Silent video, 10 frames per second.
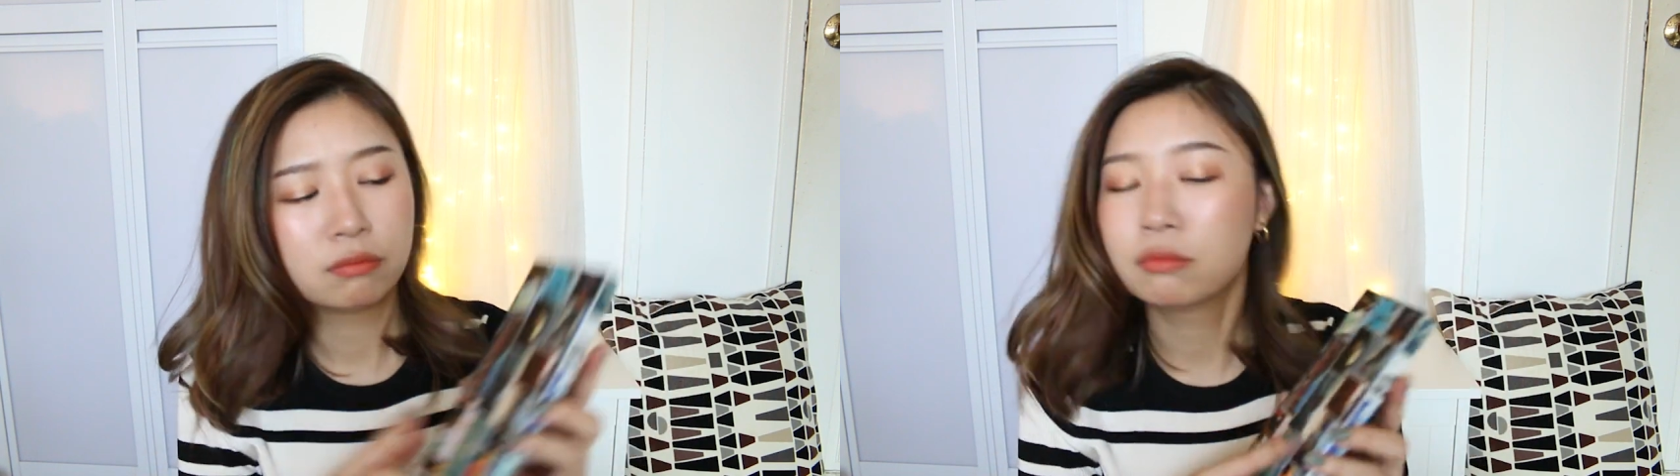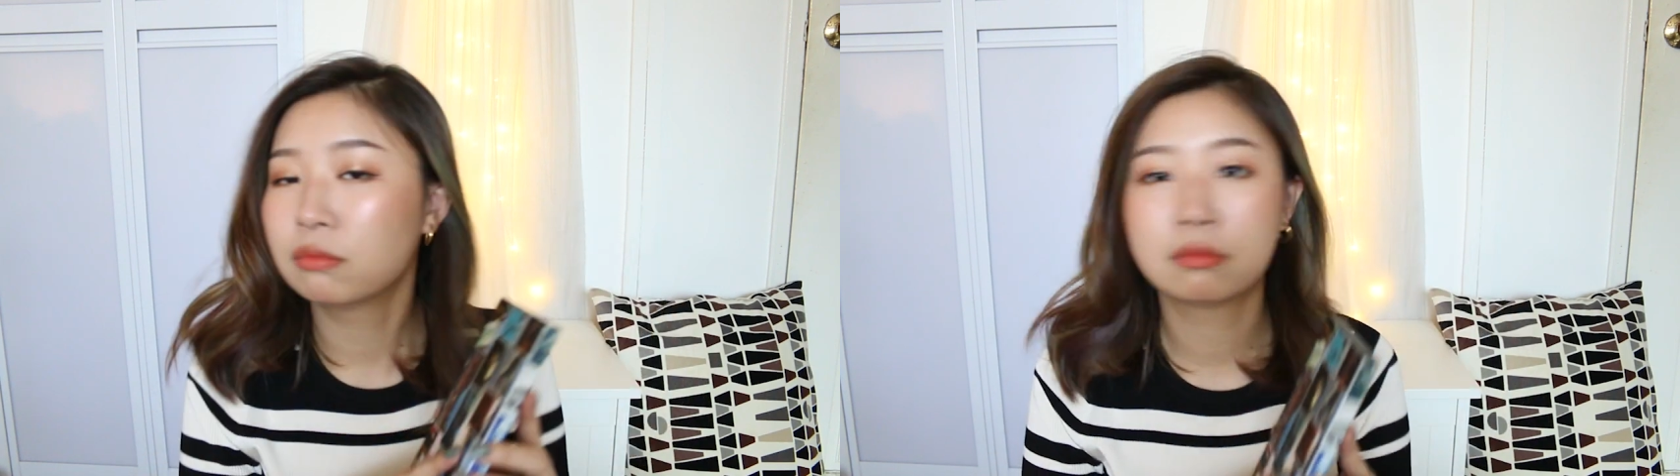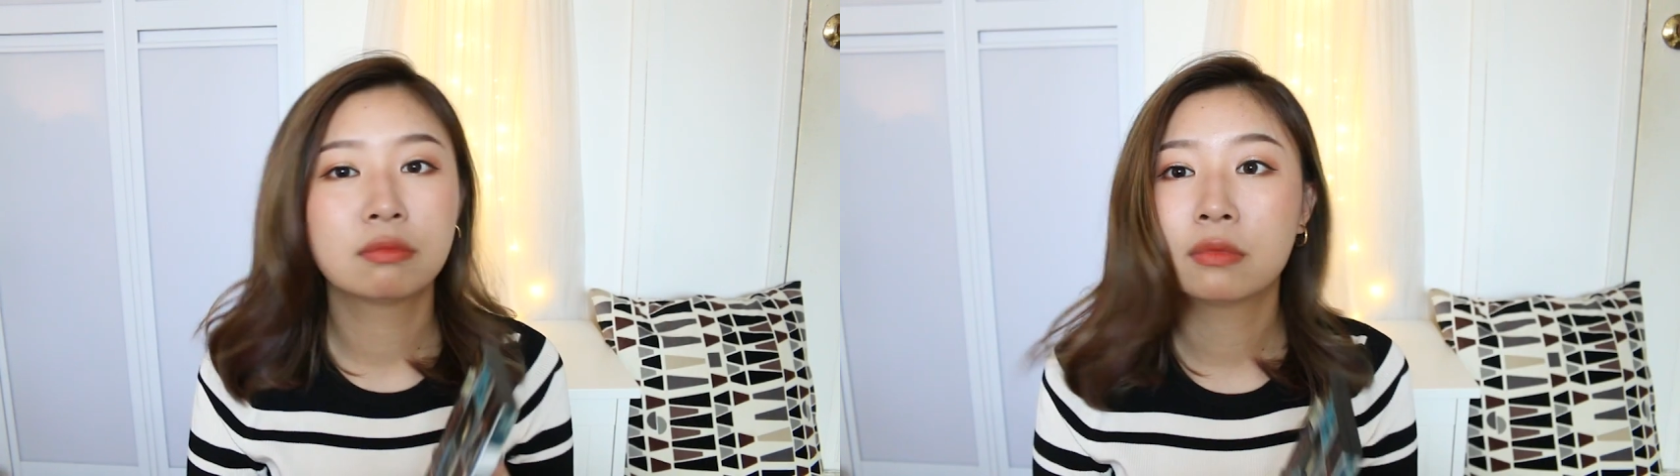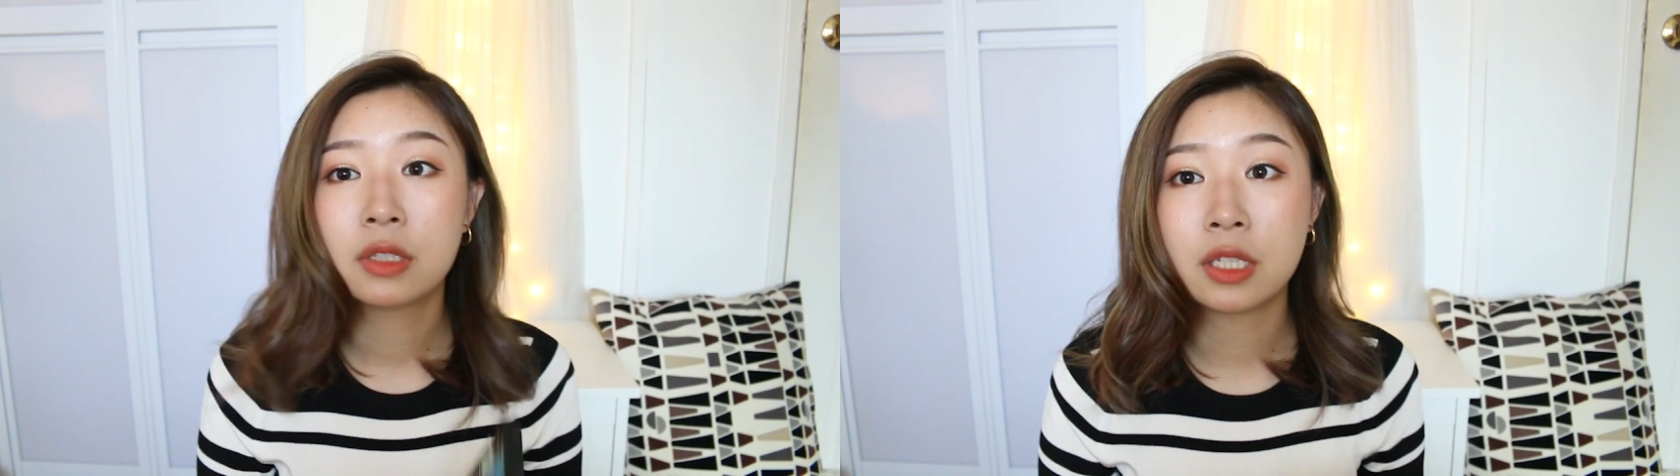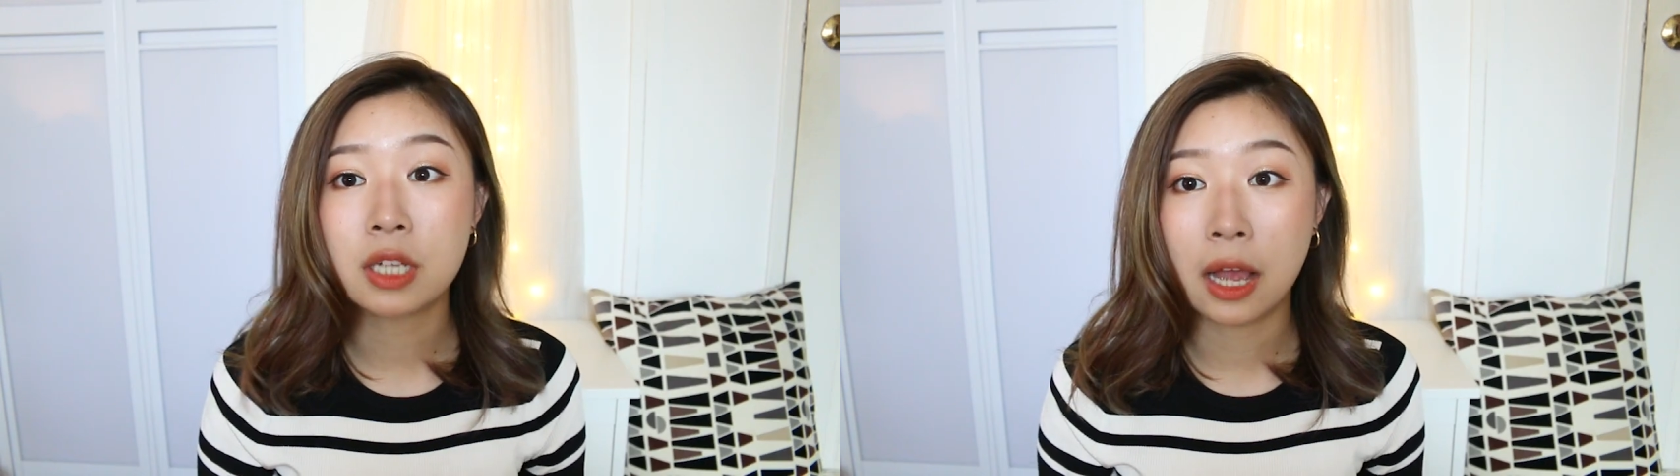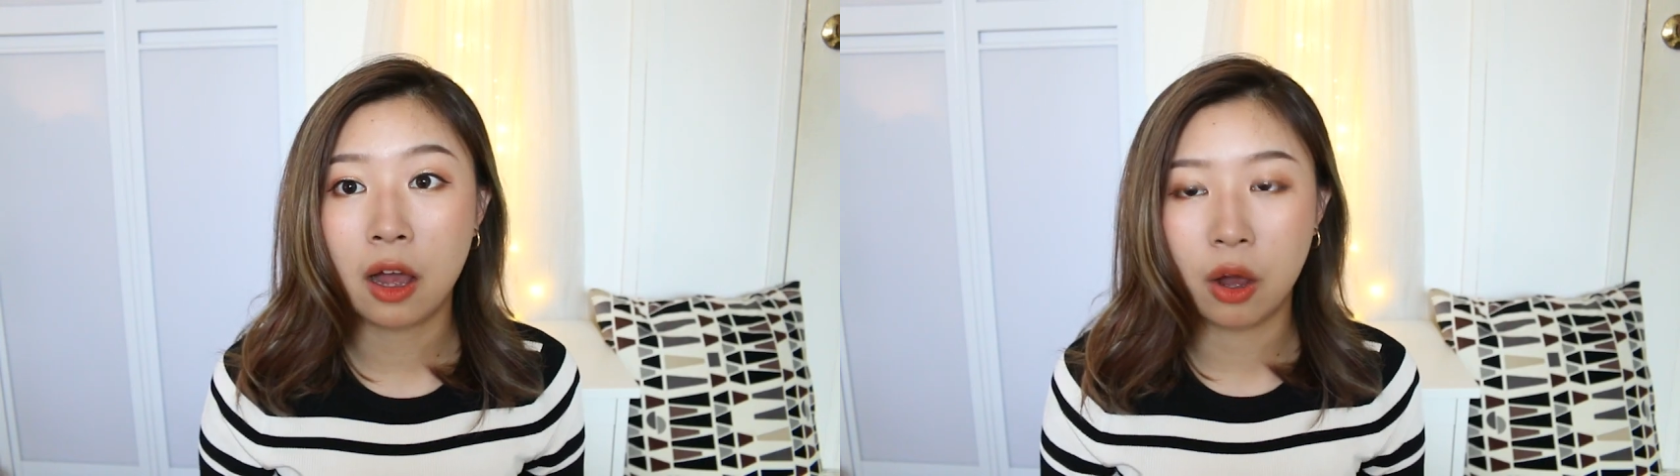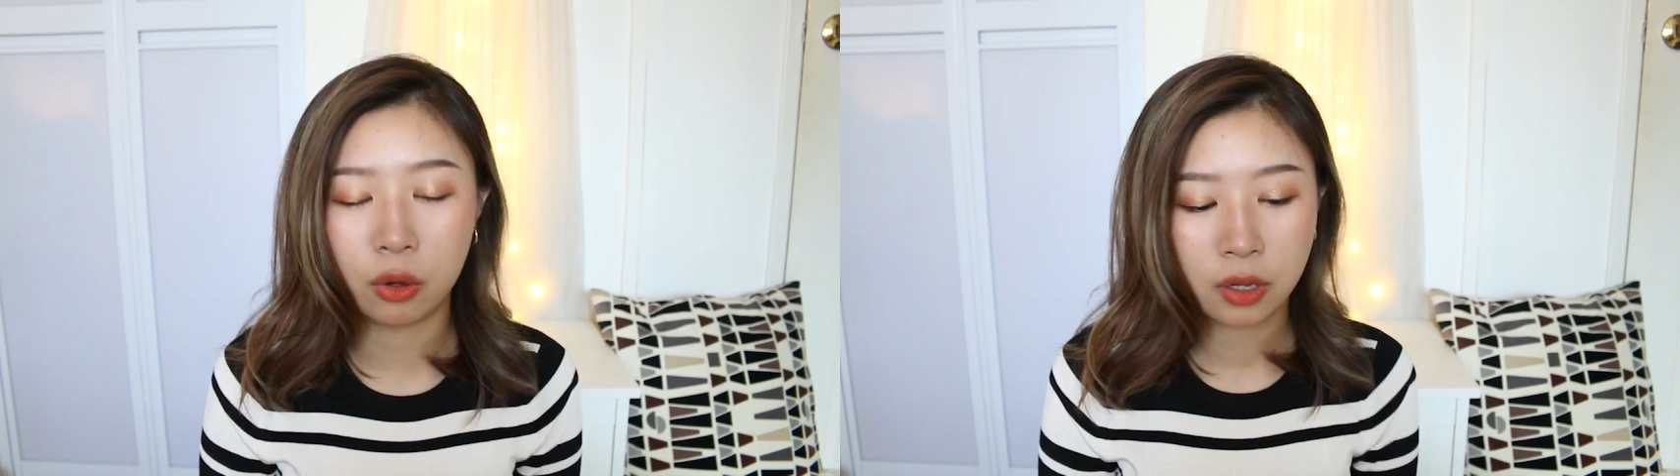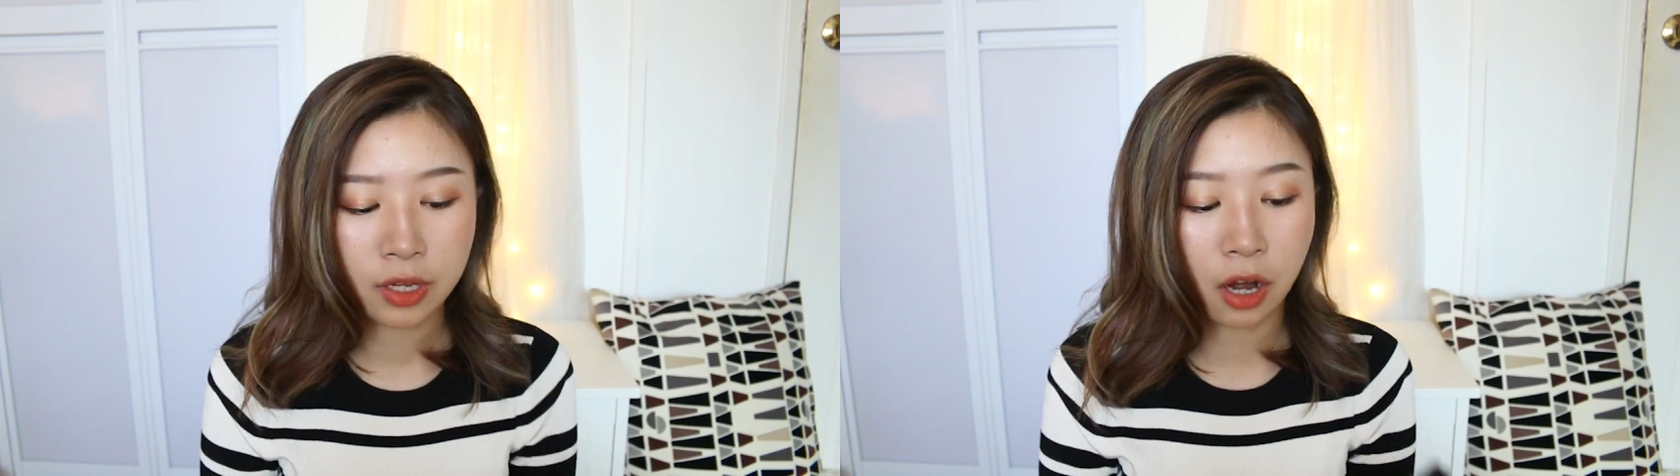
嗯，其实还好。